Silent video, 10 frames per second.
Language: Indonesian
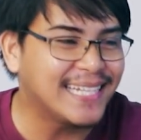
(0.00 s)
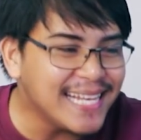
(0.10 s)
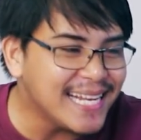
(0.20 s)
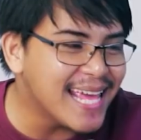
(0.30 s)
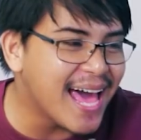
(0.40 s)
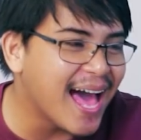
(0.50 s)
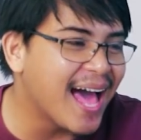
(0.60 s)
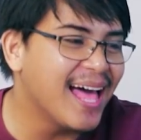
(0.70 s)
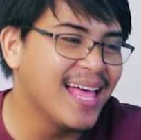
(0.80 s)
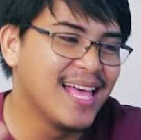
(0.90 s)
Ini
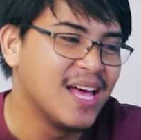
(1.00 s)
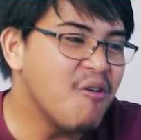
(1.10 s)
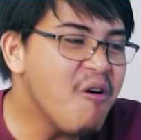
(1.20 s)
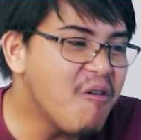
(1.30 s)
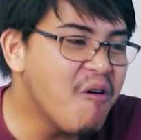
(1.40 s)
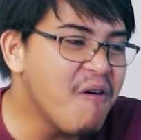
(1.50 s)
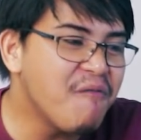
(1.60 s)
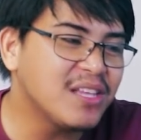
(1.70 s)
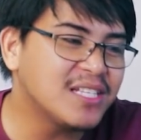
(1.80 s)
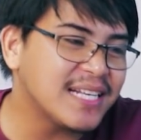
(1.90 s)
dia Ungu
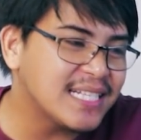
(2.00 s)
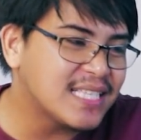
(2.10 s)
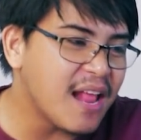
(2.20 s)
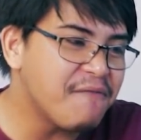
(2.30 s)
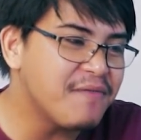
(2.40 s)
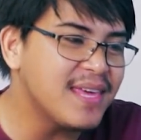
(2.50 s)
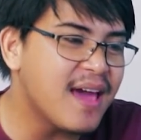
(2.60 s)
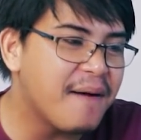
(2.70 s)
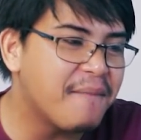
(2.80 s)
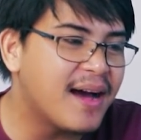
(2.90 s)
featuring Selfie
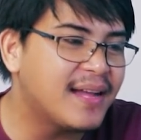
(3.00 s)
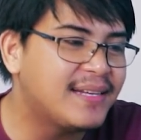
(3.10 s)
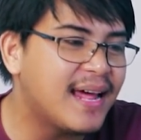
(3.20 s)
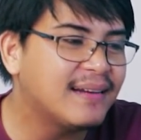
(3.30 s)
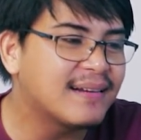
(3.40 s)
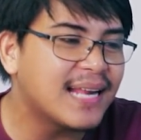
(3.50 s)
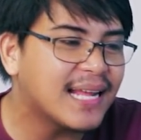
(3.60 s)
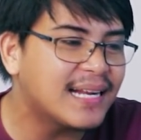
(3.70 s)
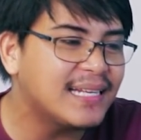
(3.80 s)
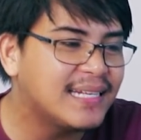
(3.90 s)
Yama dan
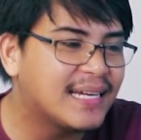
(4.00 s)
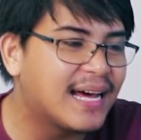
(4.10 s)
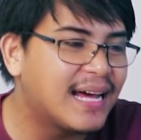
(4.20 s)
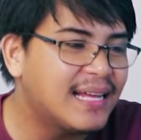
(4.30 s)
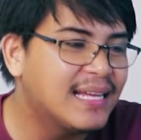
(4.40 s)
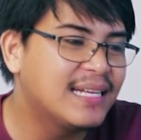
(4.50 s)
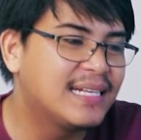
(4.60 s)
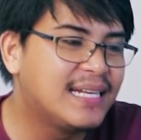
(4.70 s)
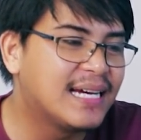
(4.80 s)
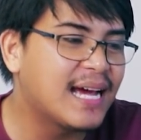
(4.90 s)
Rara Lida
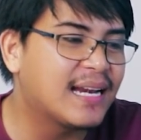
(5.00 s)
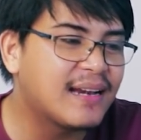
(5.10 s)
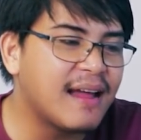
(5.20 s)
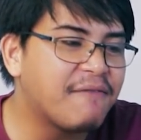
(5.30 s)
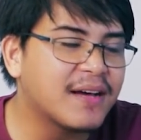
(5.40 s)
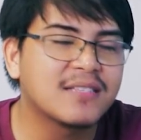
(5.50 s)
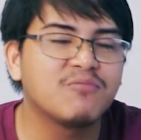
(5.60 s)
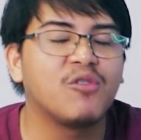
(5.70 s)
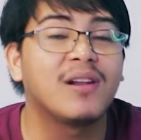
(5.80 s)
dengan nafasmu.